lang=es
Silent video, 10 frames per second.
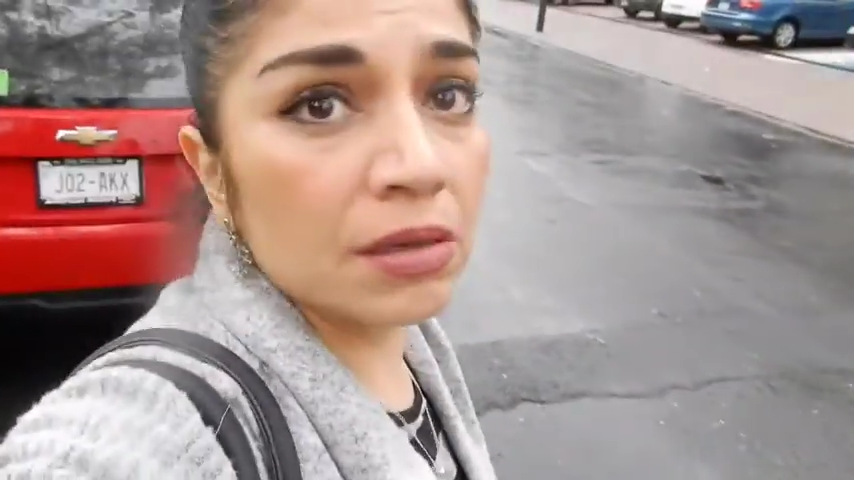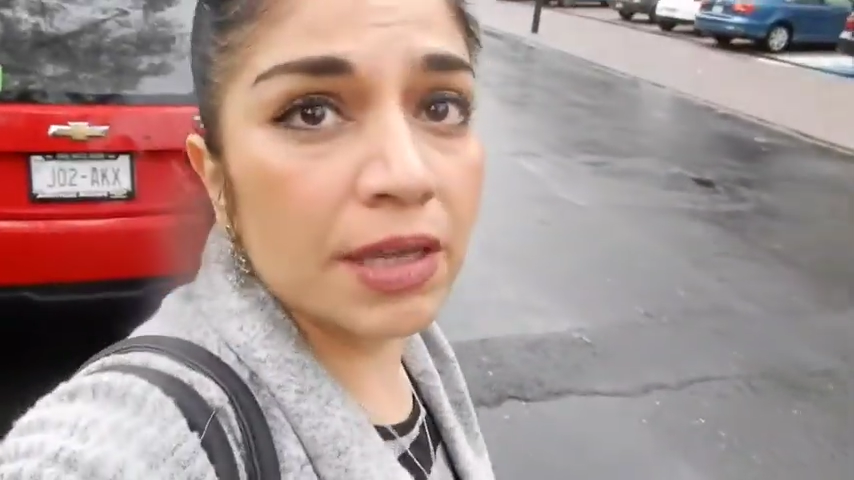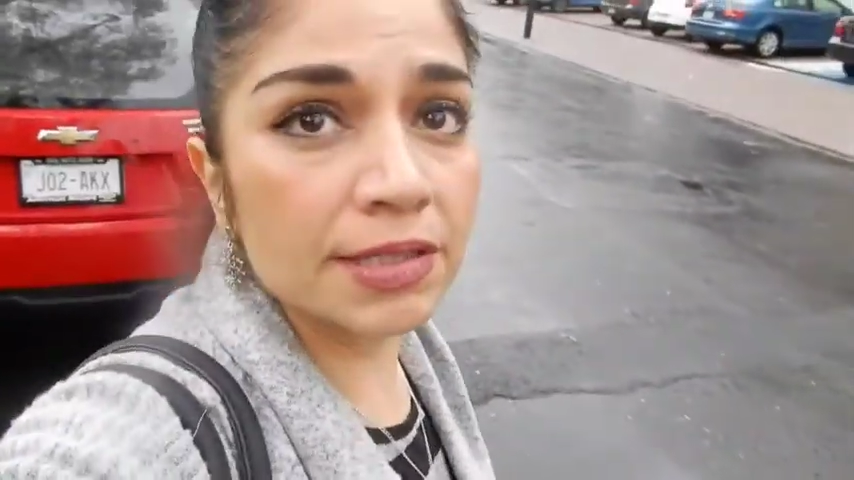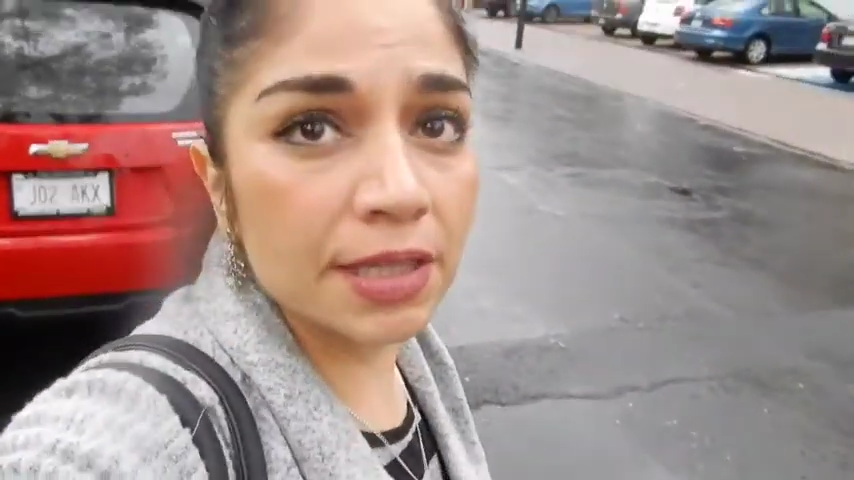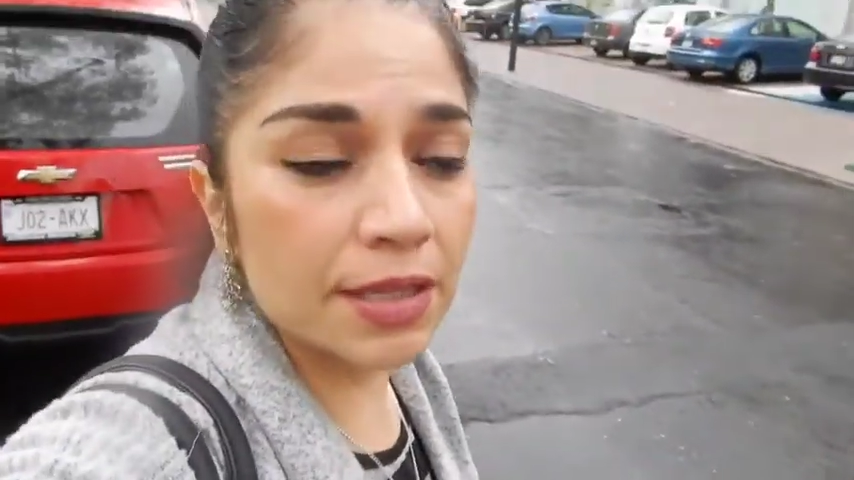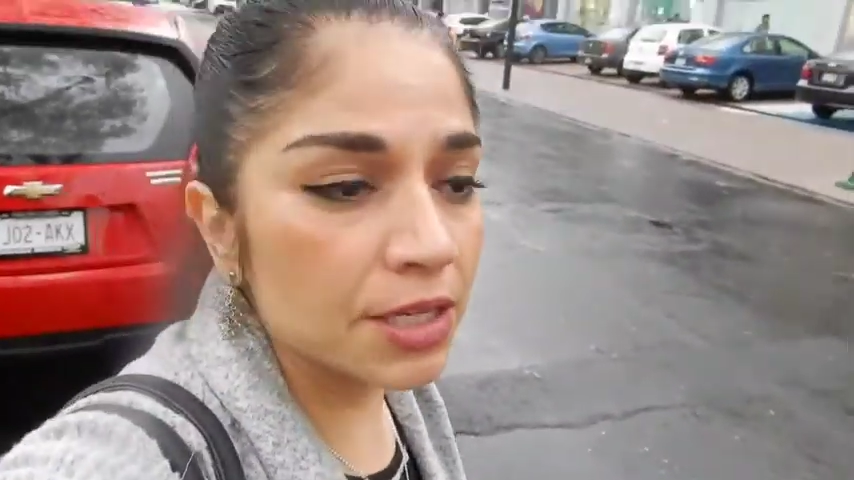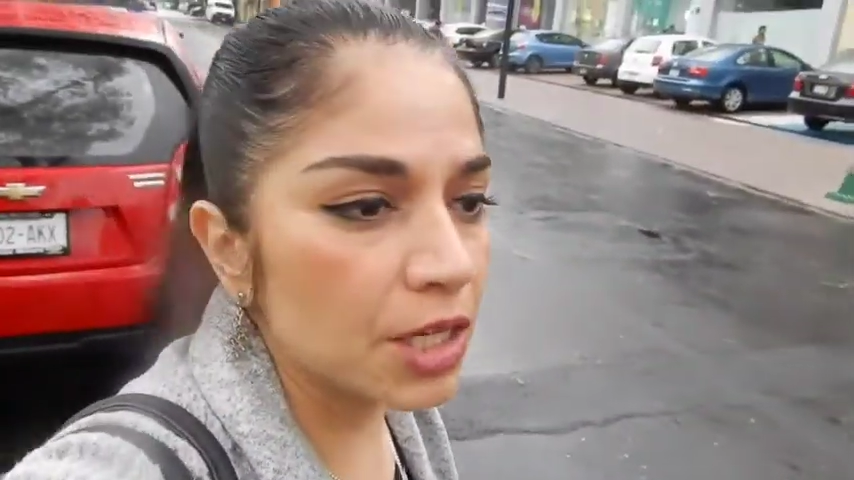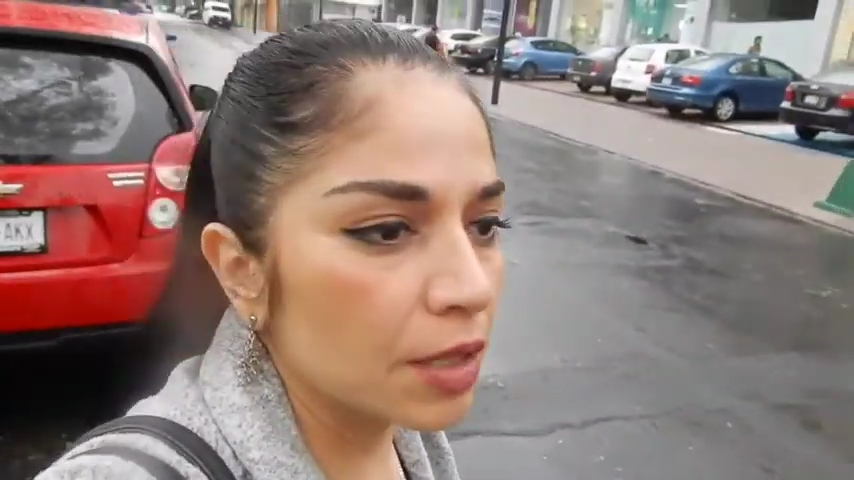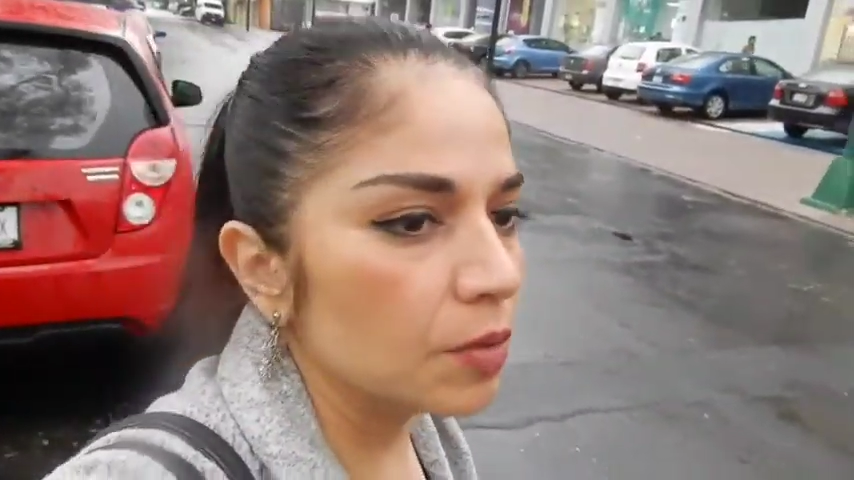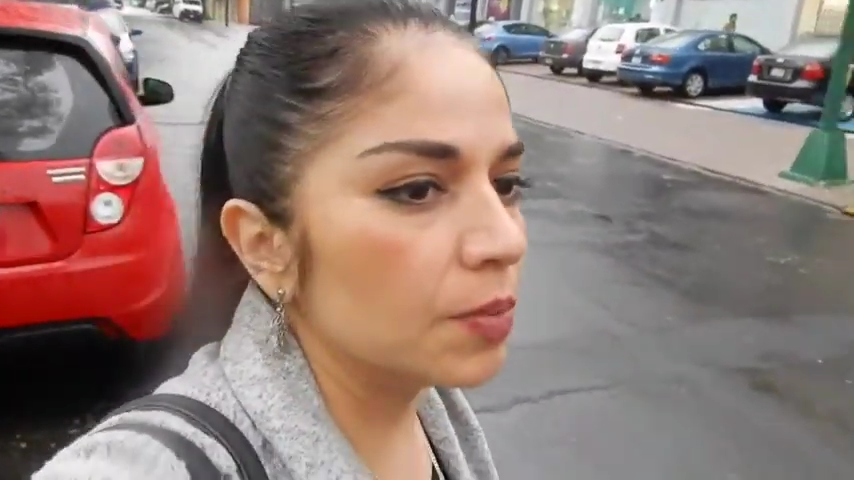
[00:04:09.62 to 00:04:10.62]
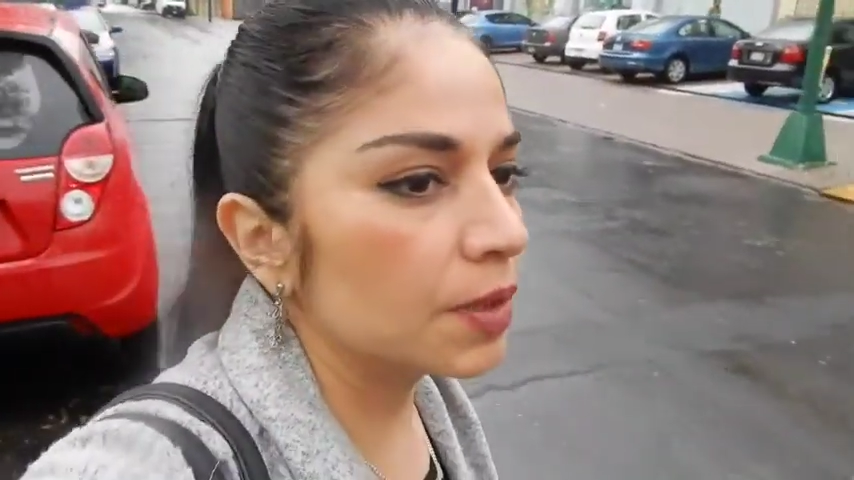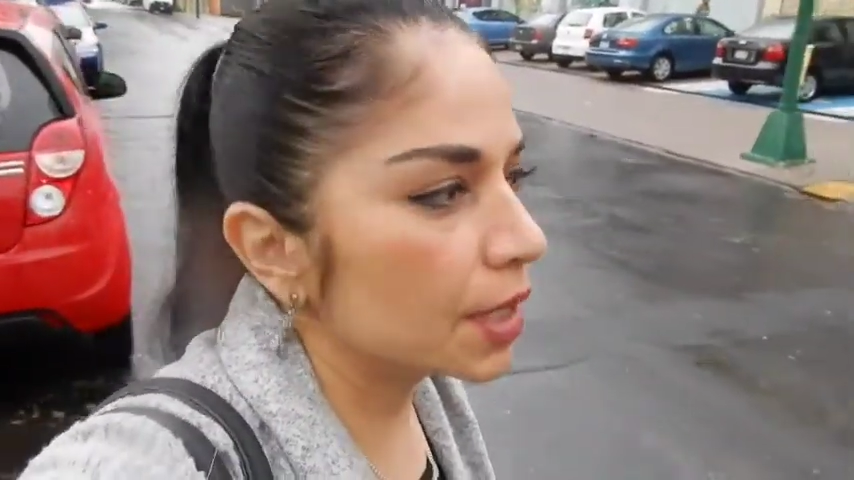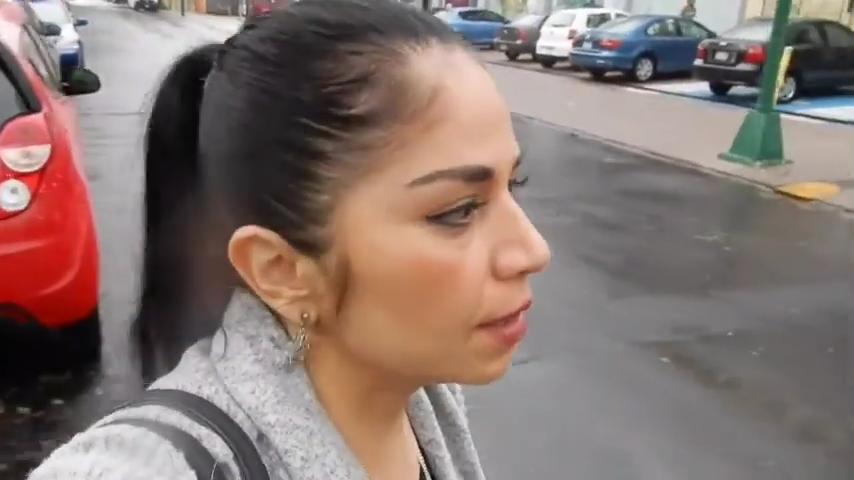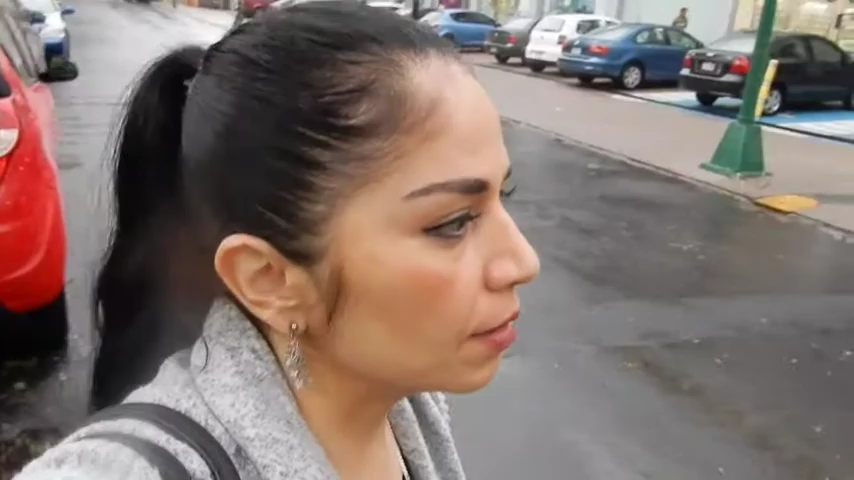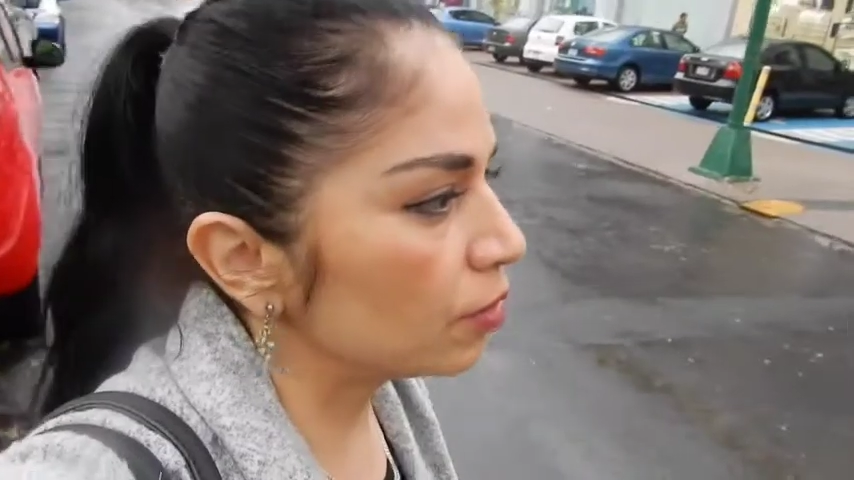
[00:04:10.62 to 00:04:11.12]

que esté techado porque